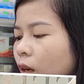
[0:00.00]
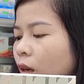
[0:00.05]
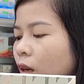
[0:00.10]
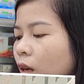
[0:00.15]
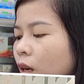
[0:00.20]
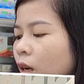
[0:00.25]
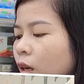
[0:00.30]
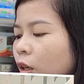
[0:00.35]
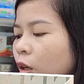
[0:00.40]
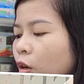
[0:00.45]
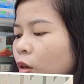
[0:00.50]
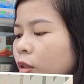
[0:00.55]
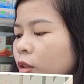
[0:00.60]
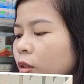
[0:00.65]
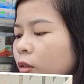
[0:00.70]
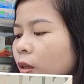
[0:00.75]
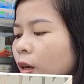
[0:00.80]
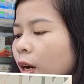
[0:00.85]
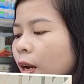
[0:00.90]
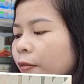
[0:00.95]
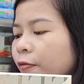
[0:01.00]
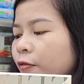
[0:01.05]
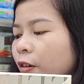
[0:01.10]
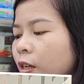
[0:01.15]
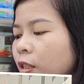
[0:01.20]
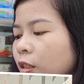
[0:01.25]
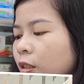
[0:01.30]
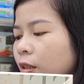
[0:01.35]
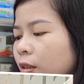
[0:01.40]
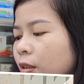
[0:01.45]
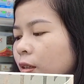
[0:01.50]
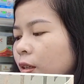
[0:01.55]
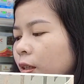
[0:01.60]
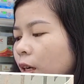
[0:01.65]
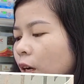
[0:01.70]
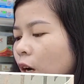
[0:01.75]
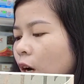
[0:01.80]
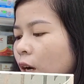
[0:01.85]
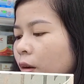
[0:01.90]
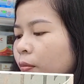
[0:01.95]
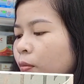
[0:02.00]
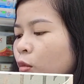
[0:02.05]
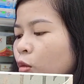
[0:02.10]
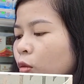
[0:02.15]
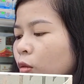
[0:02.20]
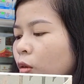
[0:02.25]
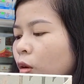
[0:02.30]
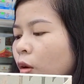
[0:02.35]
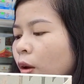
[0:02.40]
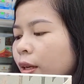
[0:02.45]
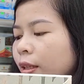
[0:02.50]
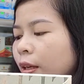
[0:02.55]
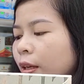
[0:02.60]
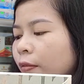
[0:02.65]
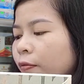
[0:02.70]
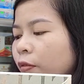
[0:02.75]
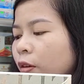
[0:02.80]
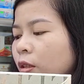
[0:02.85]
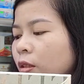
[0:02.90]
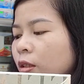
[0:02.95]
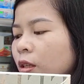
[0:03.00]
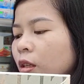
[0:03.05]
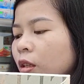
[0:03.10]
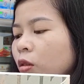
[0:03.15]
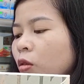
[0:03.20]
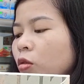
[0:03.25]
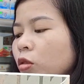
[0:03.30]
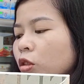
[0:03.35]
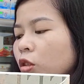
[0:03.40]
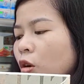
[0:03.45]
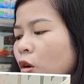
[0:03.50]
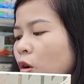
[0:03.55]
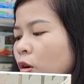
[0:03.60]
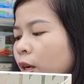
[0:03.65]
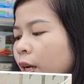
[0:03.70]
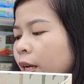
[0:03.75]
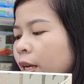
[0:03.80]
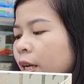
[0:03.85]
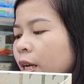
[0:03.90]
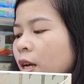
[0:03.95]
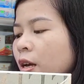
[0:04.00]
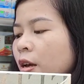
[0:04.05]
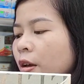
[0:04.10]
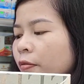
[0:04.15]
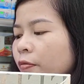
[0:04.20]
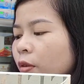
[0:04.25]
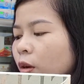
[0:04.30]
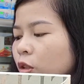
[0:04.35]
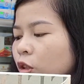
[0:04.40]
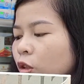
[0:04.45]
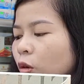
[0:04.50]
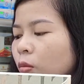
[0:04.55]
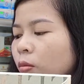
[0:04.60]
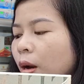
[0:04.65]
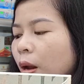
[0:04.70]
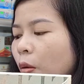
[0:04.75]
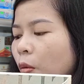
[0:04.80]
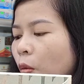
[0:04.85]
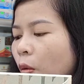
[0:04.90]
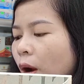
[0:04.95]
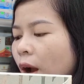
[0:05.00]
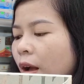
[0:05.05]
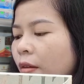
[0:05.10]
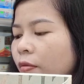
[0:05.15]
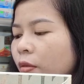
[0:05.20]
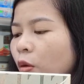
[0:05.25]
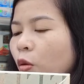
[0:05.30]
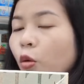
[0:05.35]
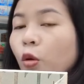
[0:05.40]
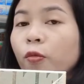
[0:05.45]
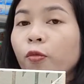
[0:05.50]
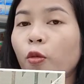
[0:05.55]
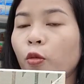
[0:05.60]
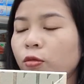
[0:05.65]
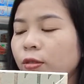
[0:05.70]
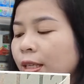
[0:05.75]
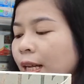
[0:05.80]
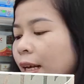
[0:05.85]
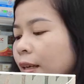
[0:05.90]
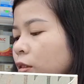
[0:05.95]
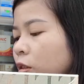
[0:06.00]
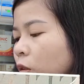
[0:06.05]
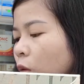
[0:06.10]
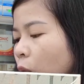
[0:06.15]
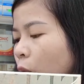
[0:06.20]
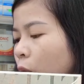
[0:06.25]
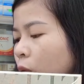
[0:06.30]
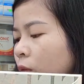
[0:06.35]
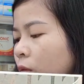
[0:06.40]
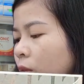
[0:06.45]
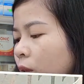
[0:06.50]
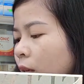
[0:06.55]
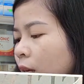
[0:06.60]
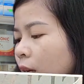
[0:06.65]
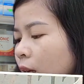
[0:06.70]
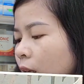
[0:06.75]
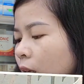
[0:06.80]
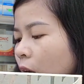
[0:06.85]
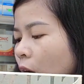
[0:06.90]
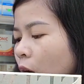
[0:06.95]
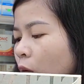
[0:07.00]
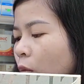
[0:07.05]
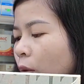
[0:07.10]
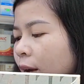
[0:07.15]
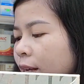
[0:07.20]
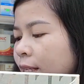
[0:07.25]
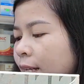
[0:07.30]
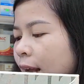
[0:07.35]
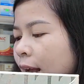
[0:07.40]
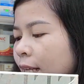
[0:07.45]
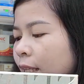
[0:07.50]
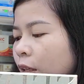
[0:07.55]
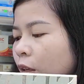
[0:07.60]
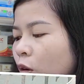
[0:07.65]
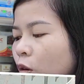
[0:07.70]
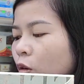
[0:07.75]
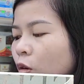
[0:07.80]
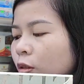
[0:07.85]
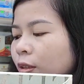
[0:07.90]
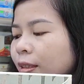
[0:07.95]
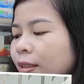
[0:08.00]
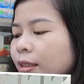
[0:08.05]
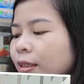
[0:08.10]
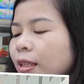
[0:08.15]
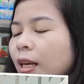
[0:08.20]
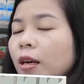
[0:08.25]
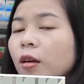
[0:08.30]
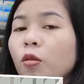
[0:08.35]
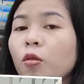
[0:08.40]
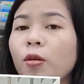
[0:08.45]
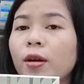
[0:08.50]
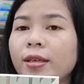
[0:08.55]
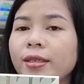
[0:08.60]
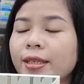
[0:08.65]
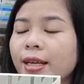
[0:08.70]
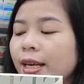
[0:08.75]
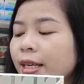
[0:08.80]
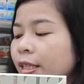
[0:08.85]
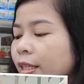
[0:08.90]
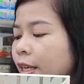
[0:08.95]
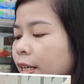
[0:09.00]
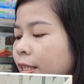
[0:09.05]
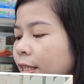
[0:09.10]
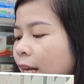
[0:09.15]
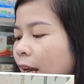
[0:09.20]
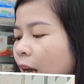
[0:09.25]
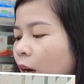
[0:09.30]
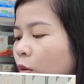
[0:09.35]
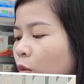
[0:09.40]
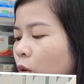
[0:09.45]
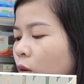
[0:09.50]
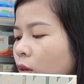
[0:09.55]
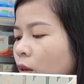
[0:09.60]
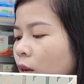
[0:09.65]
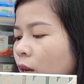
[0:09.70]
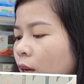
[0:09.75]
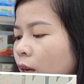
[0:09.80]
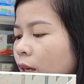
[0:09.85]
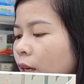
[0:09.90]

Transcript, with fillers: nó có chứa là factor, đó, một cái loại thành phần rất tốt cho cái việc chống lão hóa và hồi phục da hư tổn. Đó, ngoài ra thì nó có tăng collagen trên da luôn. Đấy,